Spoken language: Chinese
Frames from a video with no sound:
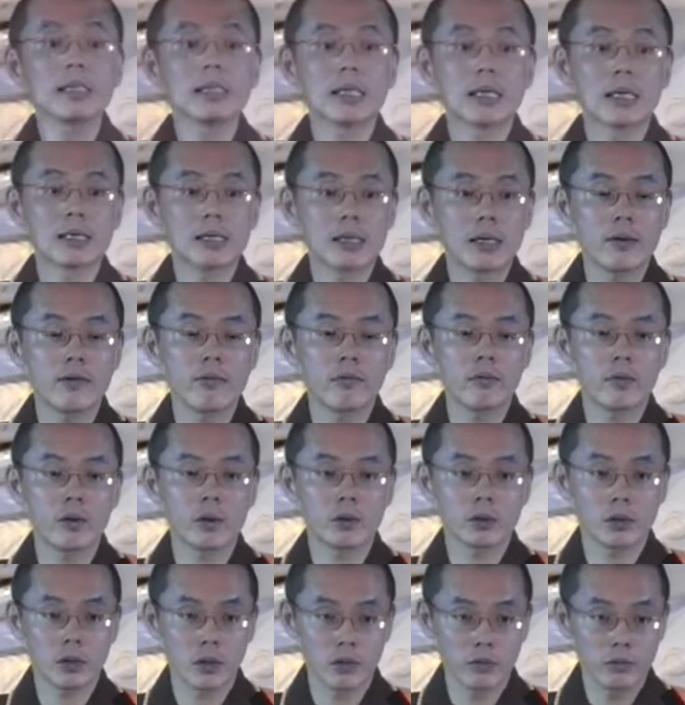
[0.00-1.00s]
劫千佛
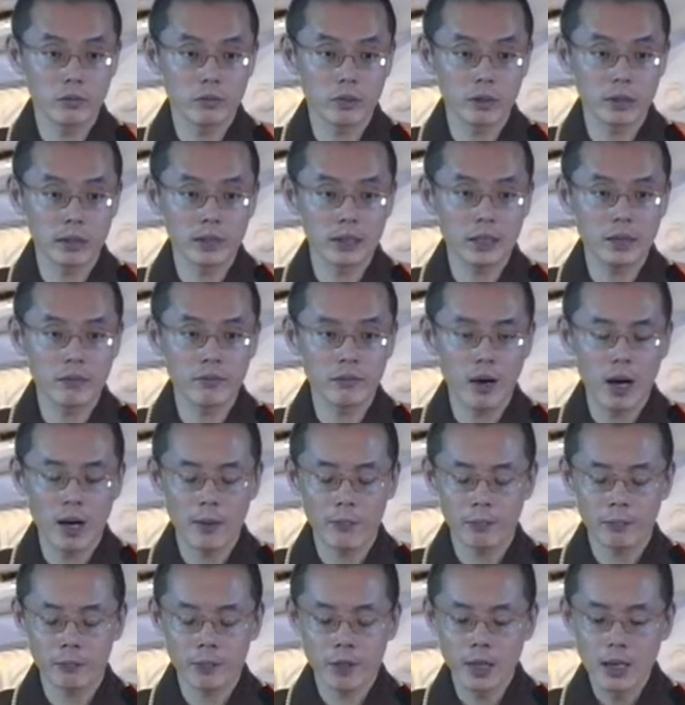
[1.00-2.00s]
成佛的地
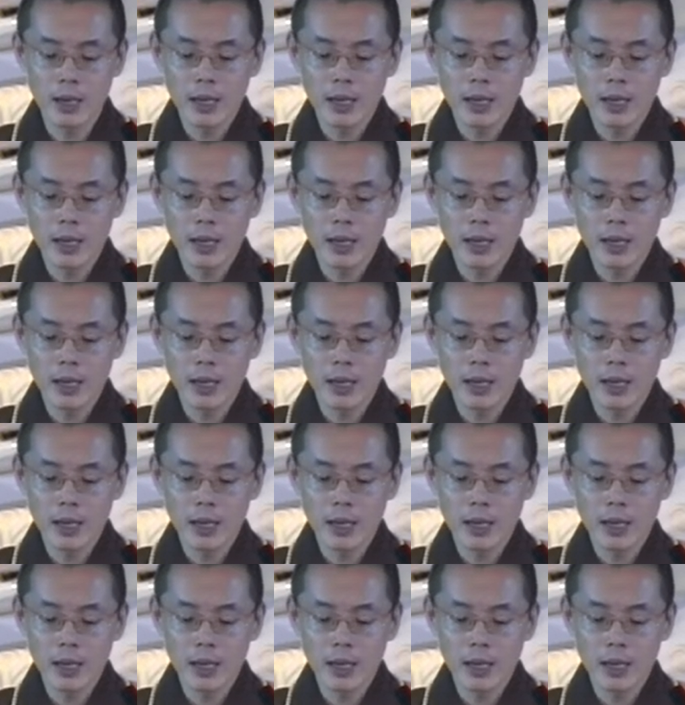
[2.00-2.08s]
方。